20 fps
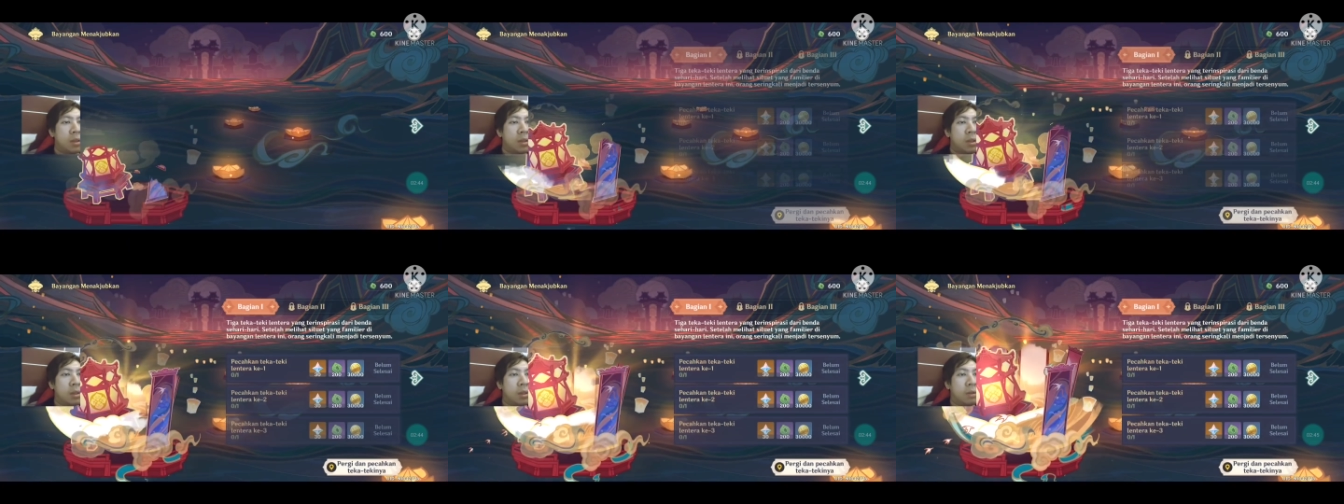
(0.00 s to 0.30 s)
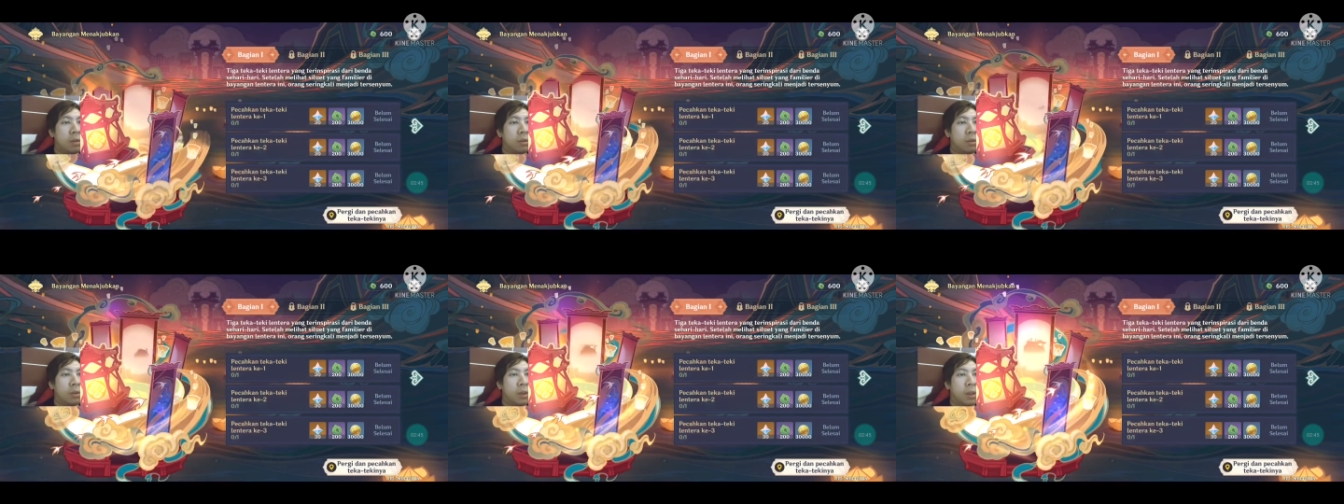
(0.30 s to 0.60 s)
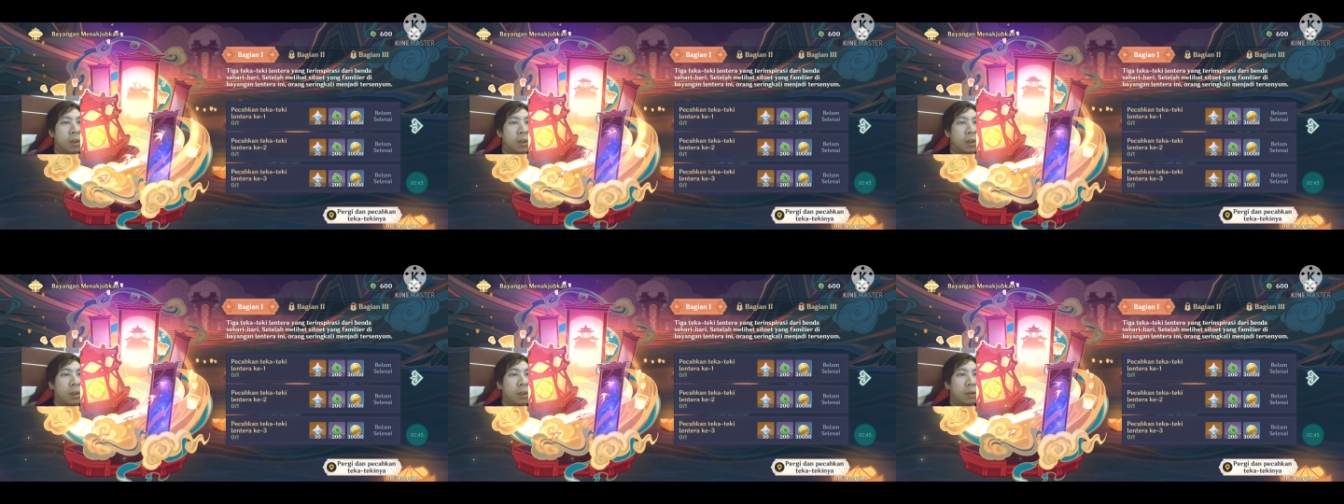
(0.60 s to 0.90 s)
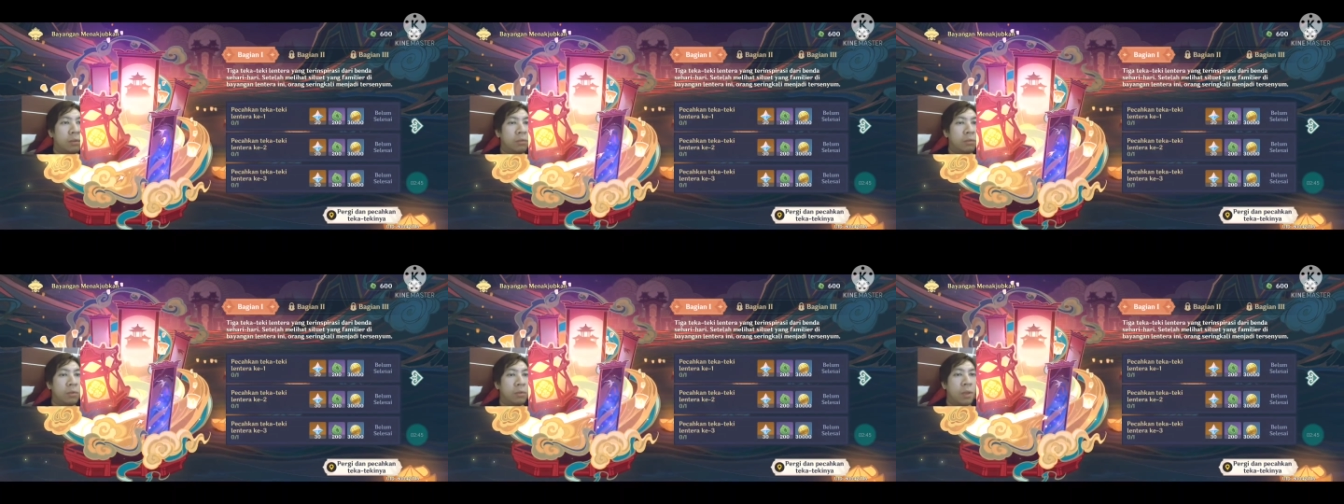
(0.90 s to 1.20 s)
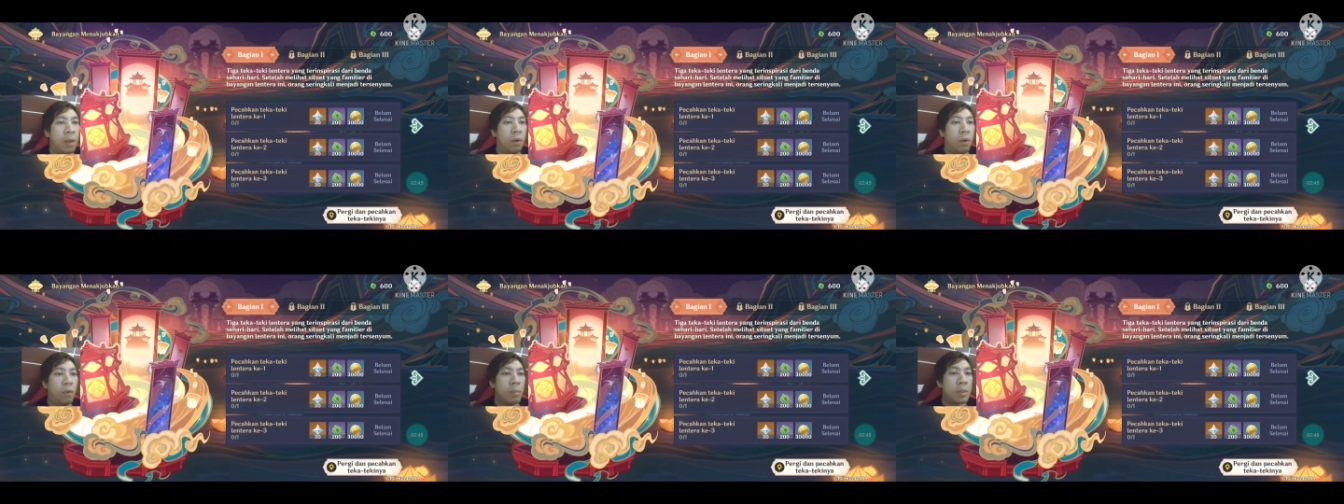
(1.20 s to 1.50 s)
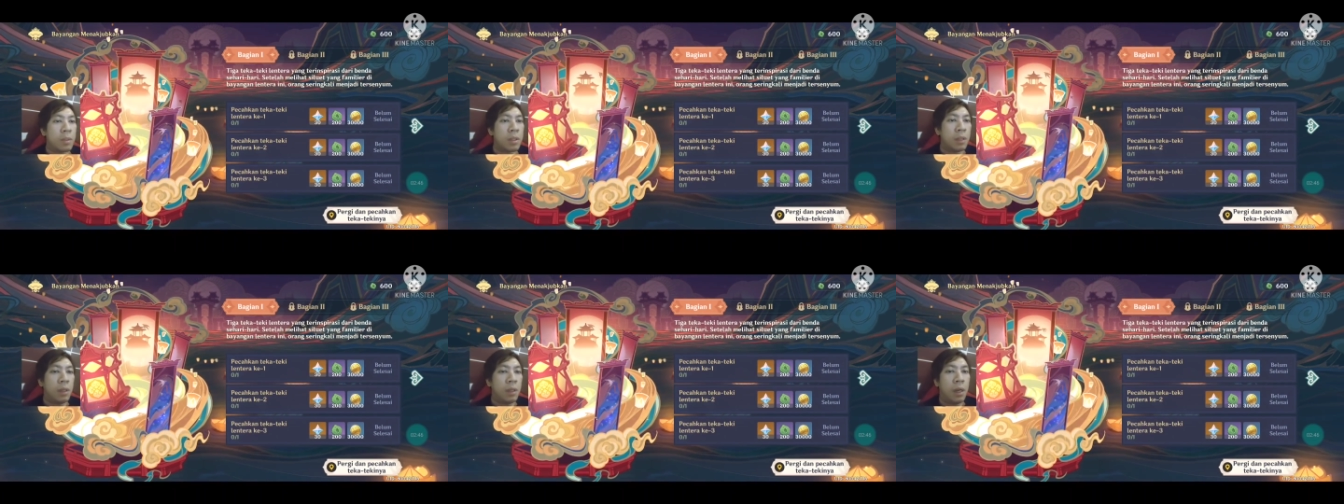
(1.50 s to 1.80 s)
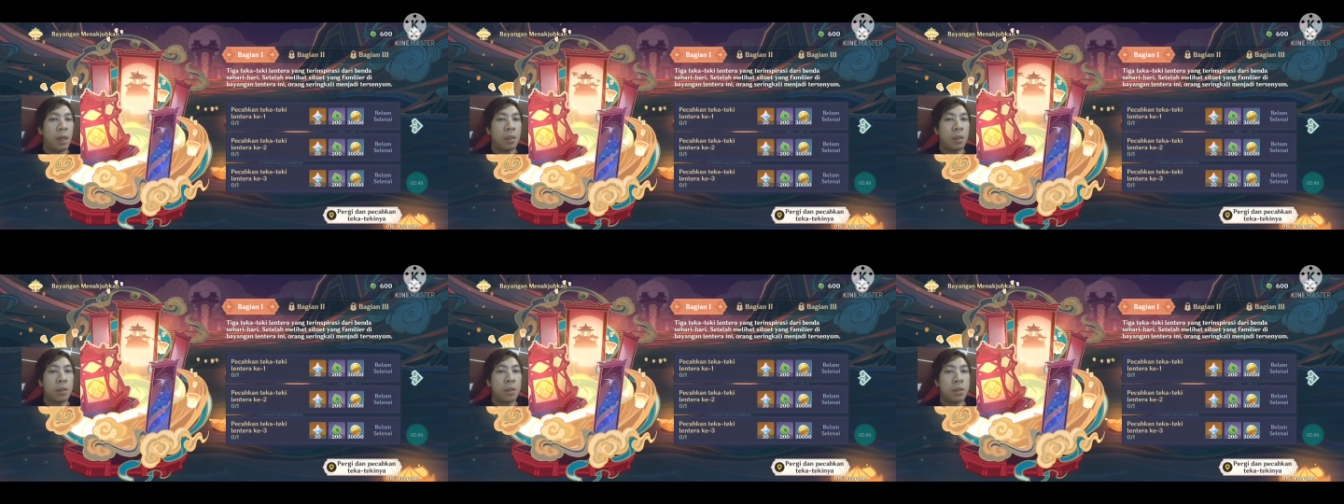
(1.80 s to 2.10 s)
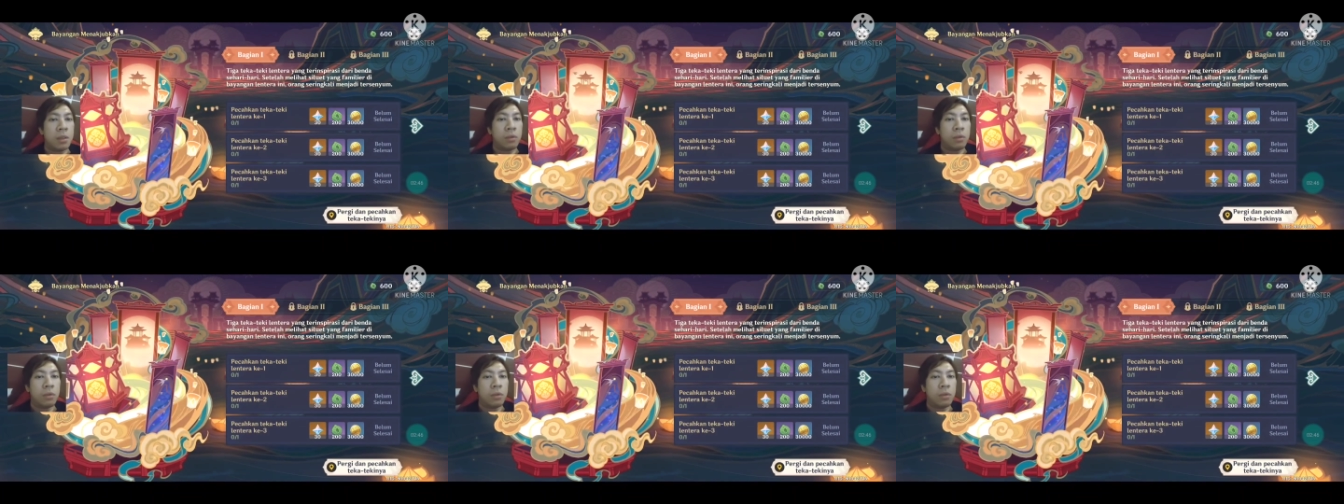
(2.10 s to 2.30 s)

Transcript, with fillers: 3 biji. Oke, yang ini udah. Oh, masih ada